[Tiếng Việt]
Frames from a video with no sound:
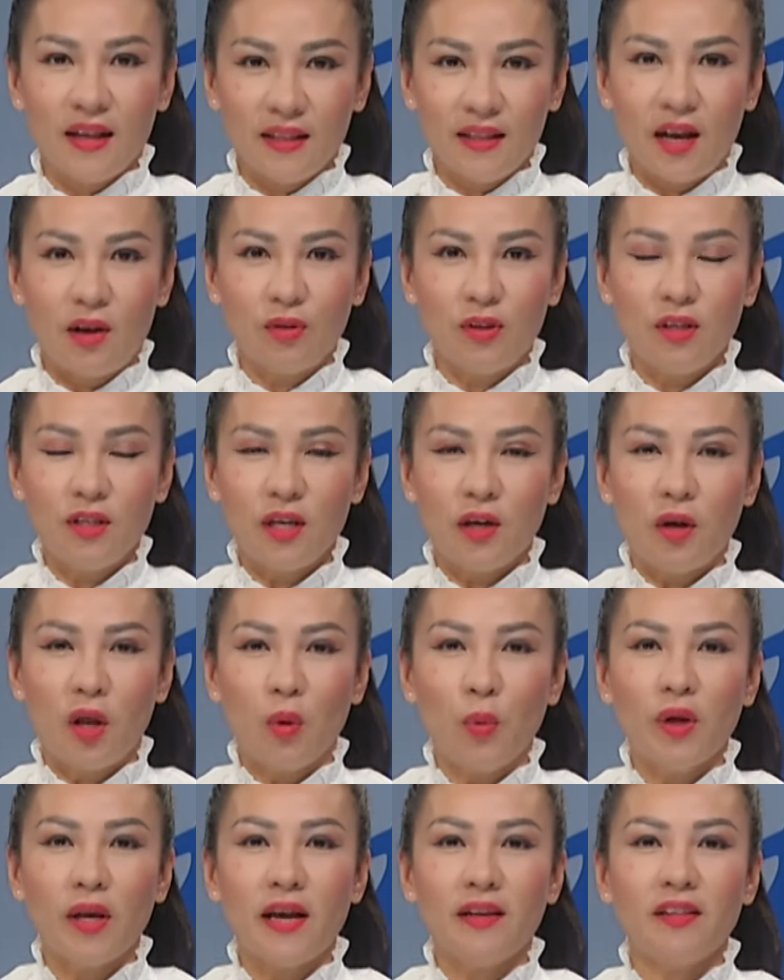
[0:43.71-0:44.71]
Thảo Tín chào
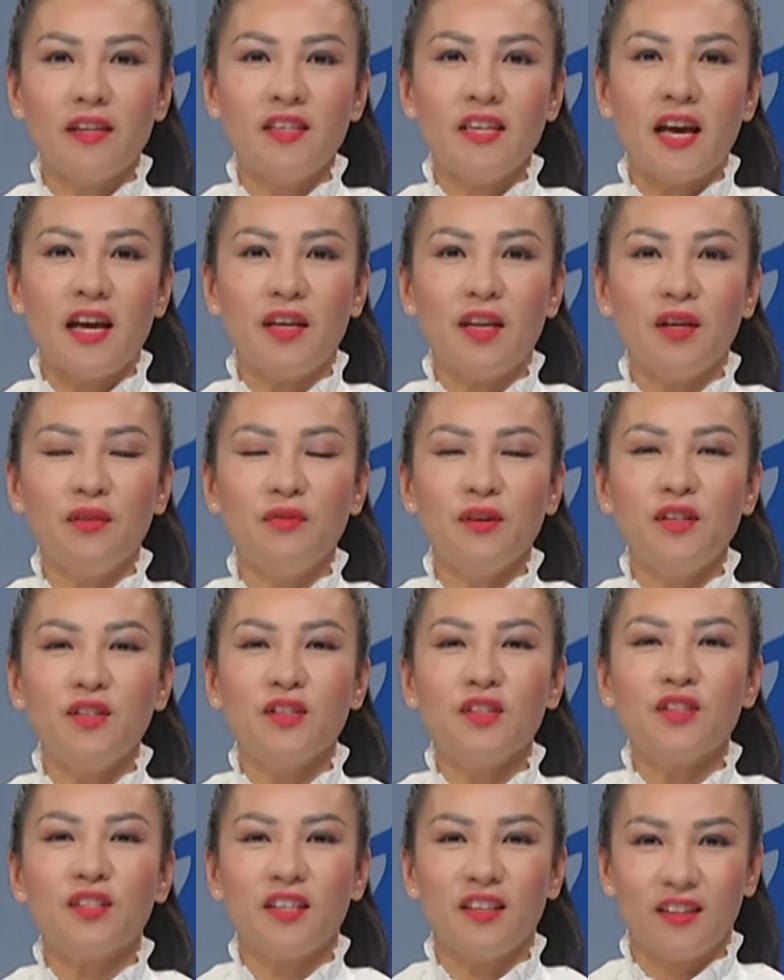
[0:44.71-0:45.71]
đón các khán thính giả đến với
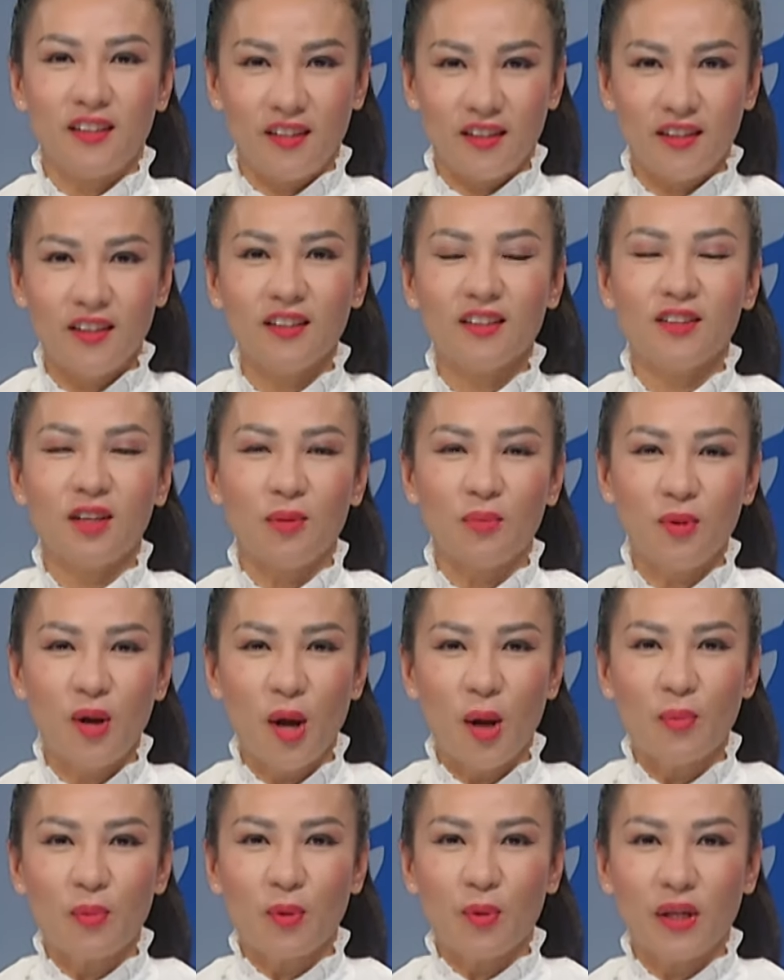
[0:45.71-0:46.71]
chương trình tin tức tổng
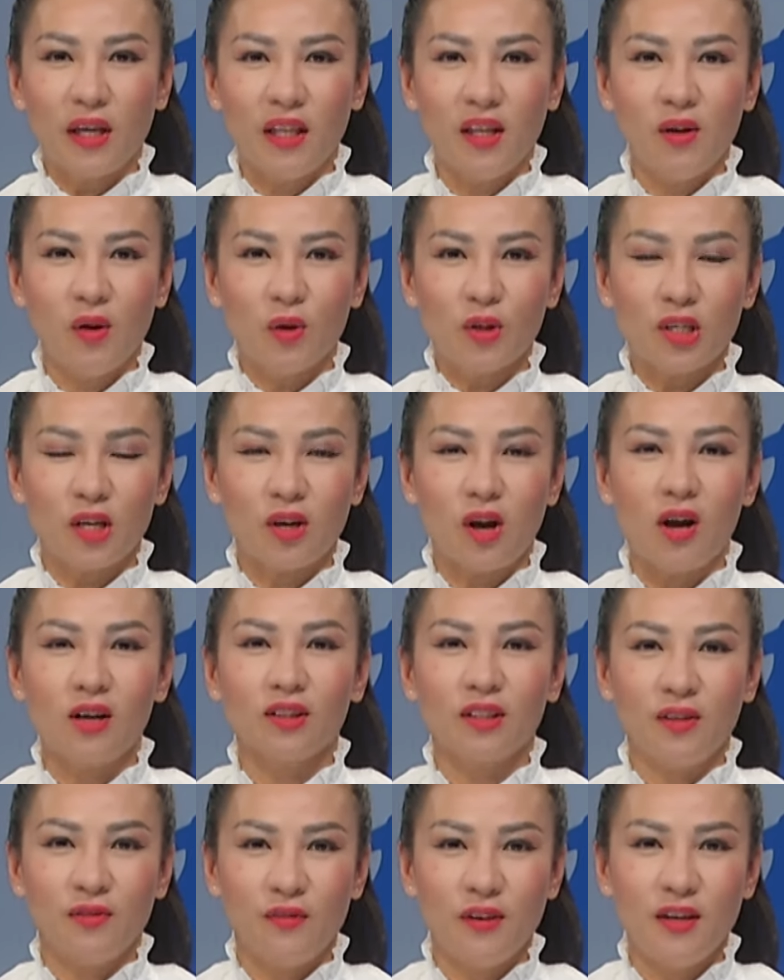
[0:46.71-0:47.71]
hợp của đài Little Saigon
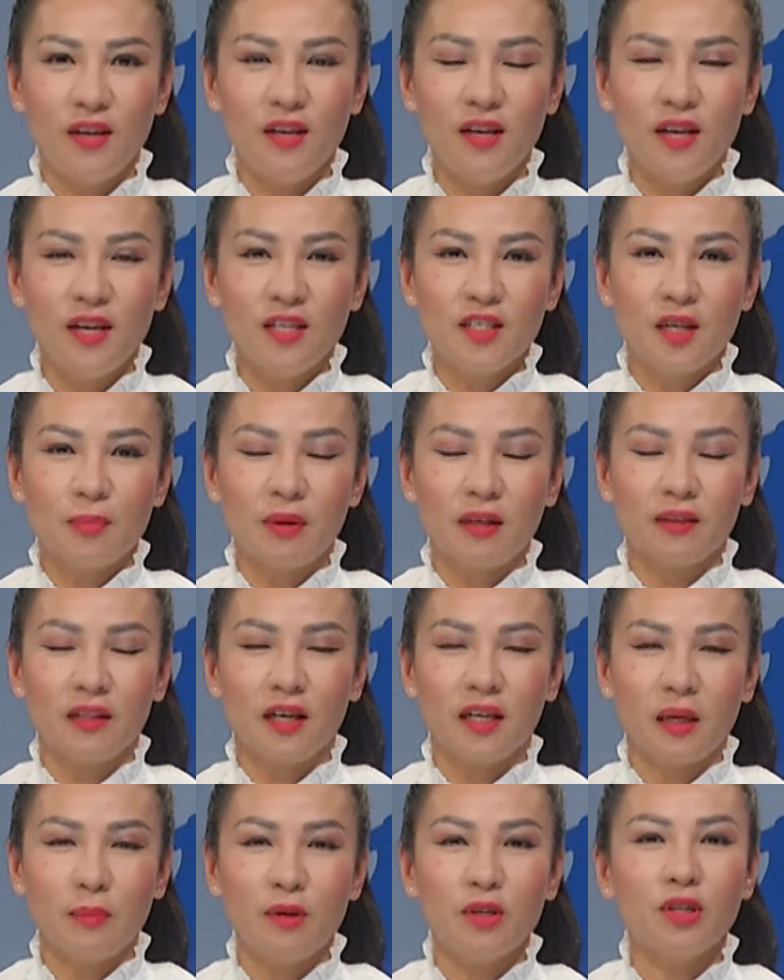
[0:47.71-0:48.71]
TV trên màn
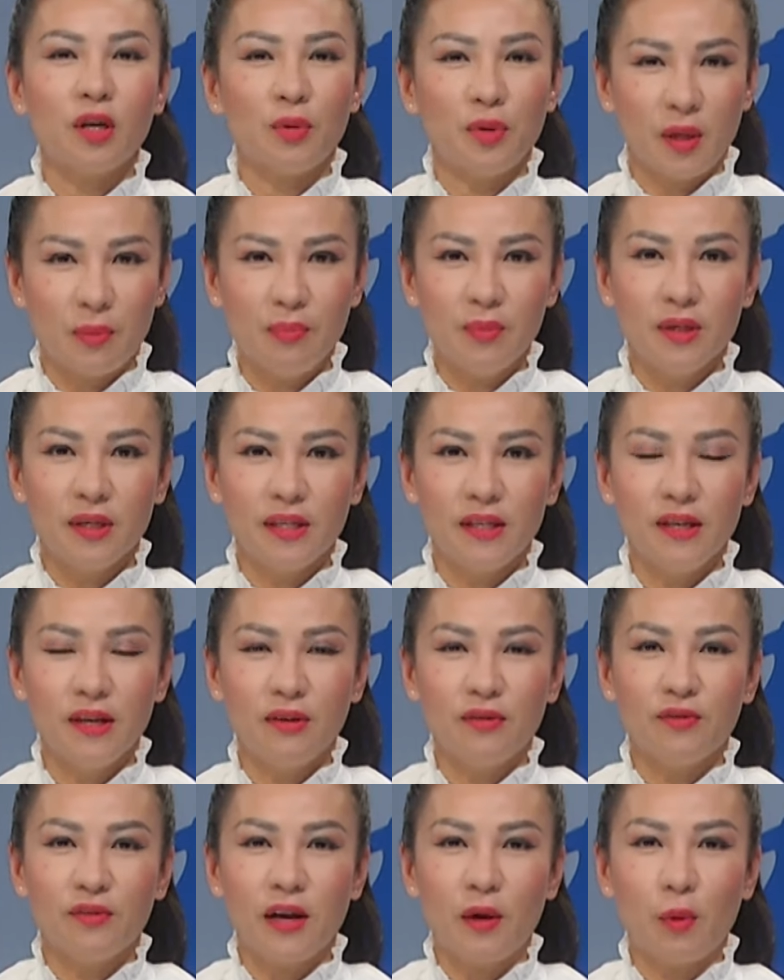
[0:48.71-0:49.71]
tầng 56.10
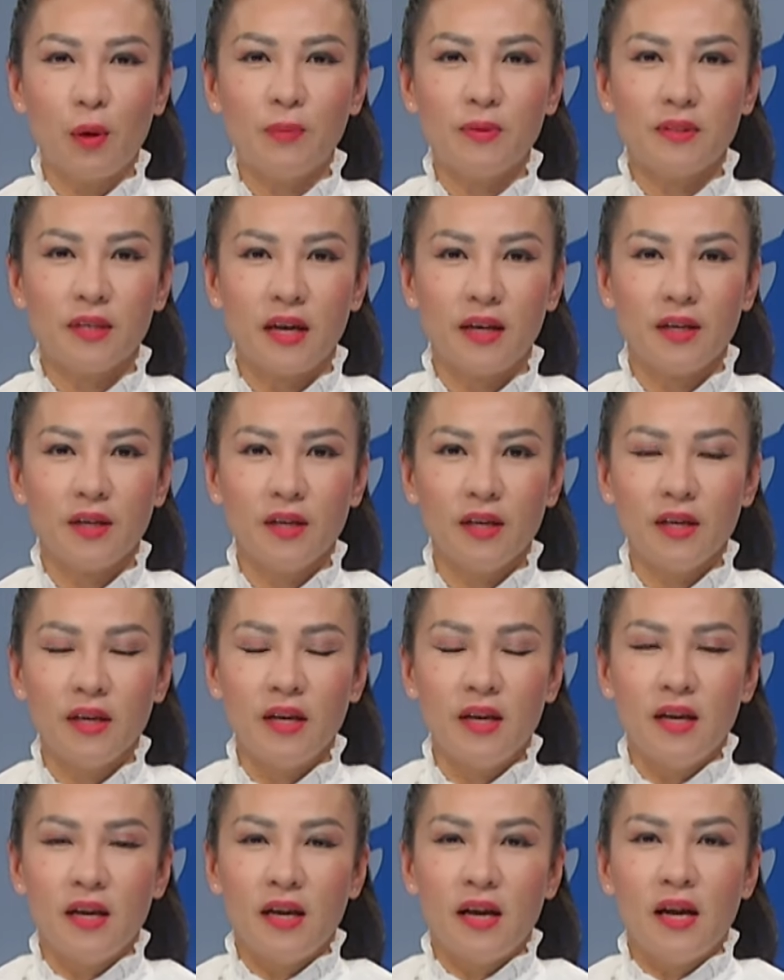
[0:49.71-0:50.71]
và website
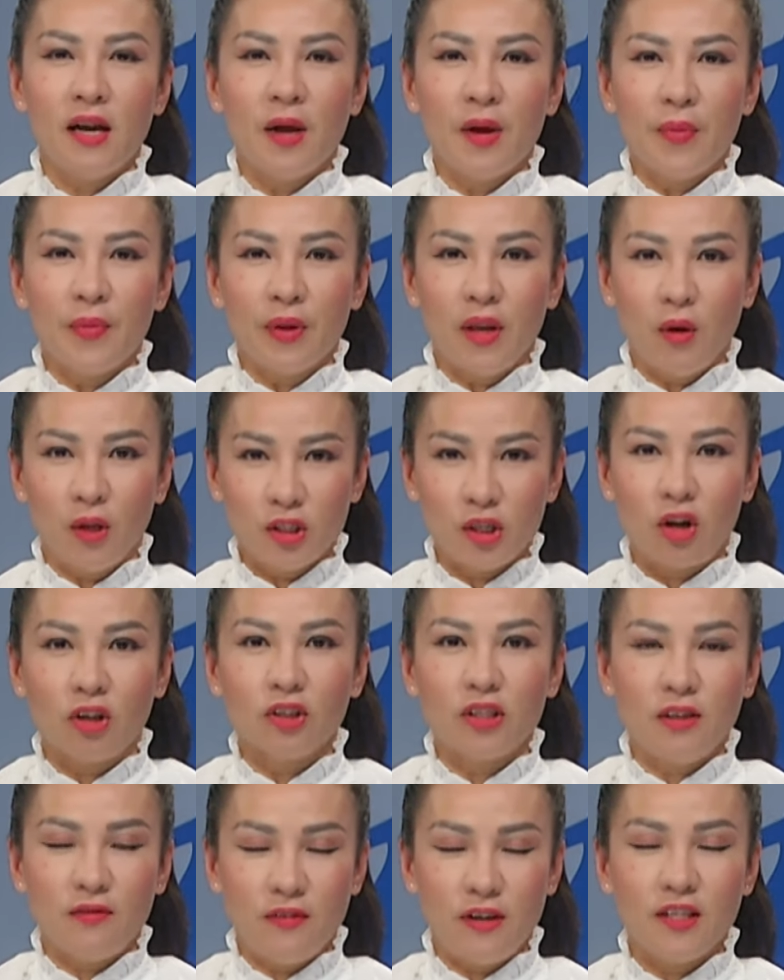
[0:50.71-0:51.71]

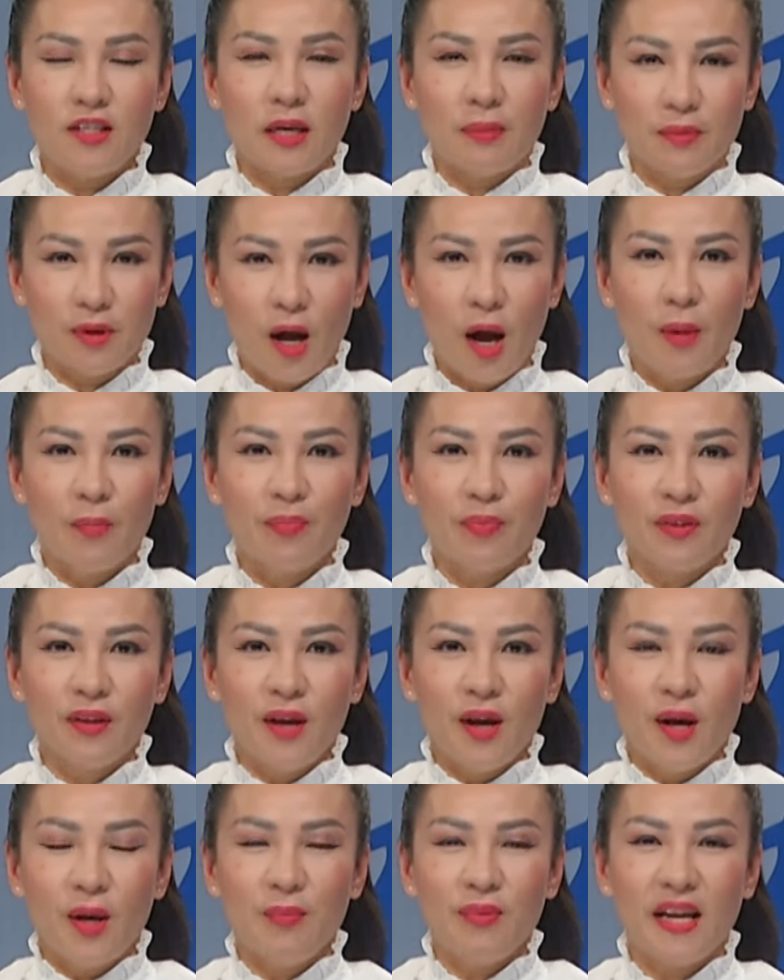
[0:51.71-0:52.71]
littlesaigontv.com.
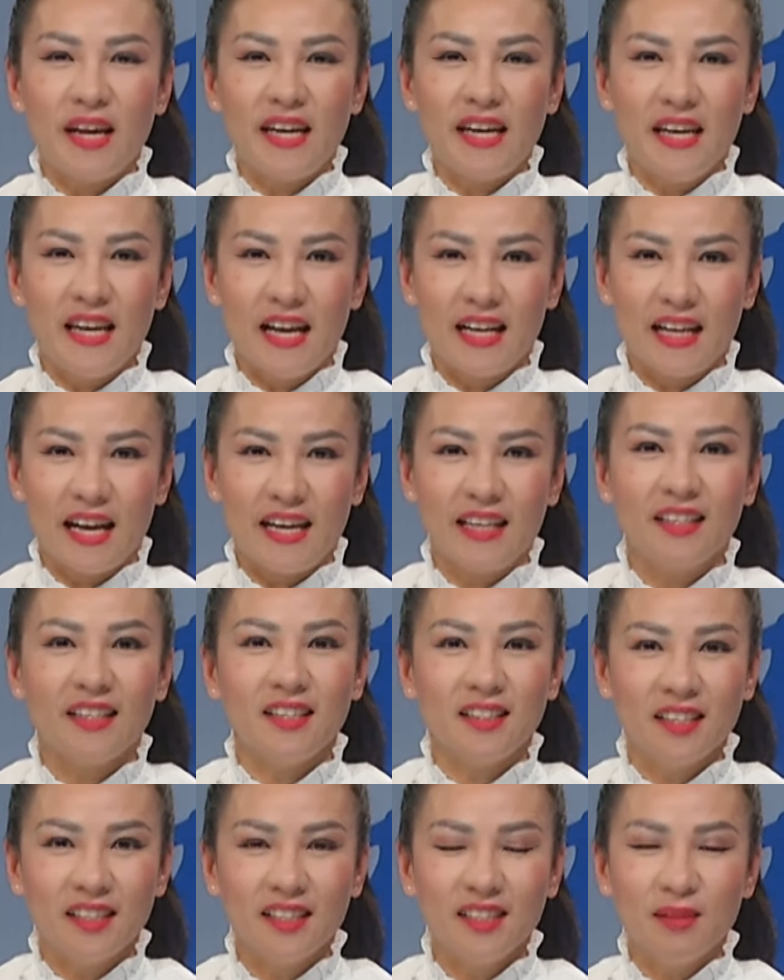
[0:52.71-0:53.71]
Hôm nay là ngày
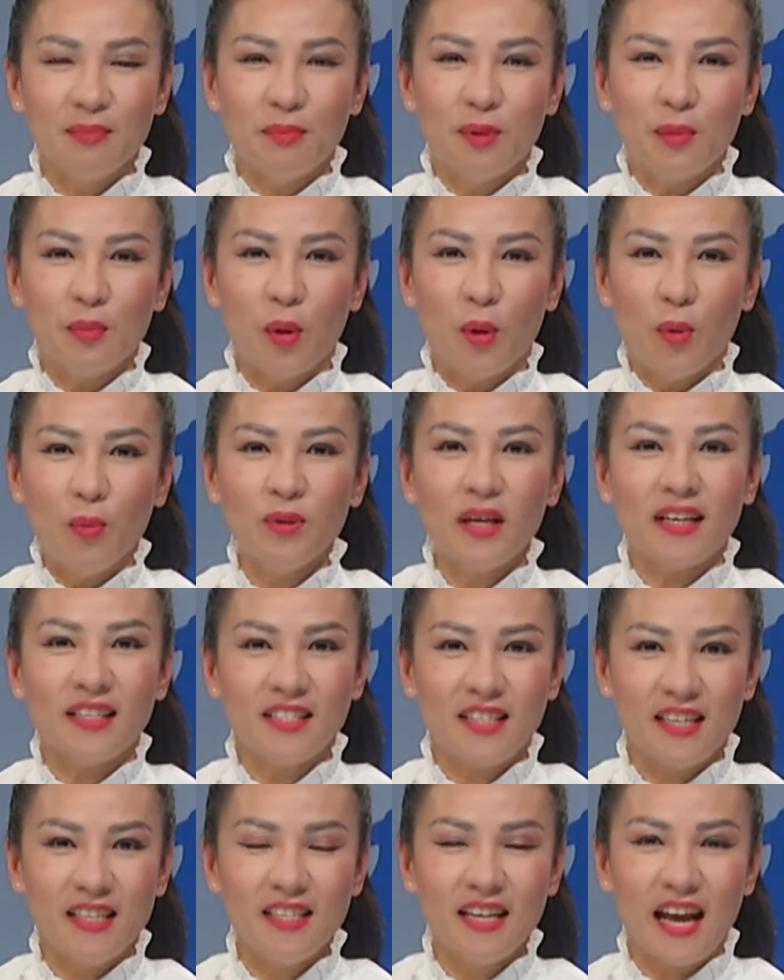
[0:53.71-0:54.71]
thứ Tư, 14 tháng
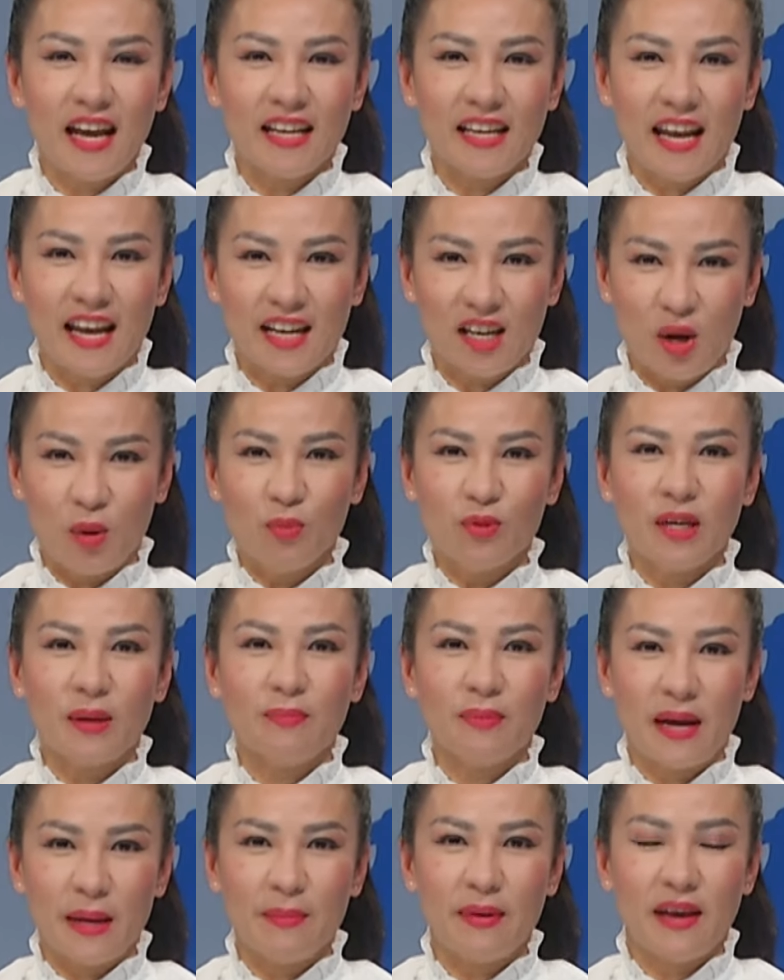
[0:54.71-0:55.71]
9,
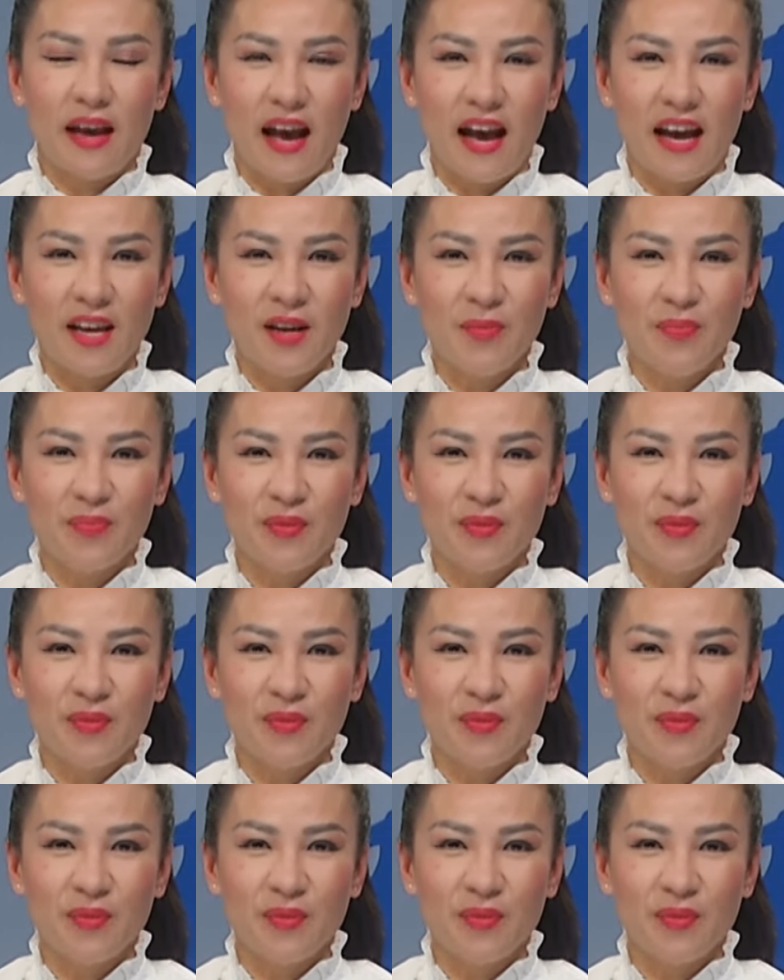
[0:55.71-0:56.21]
2022.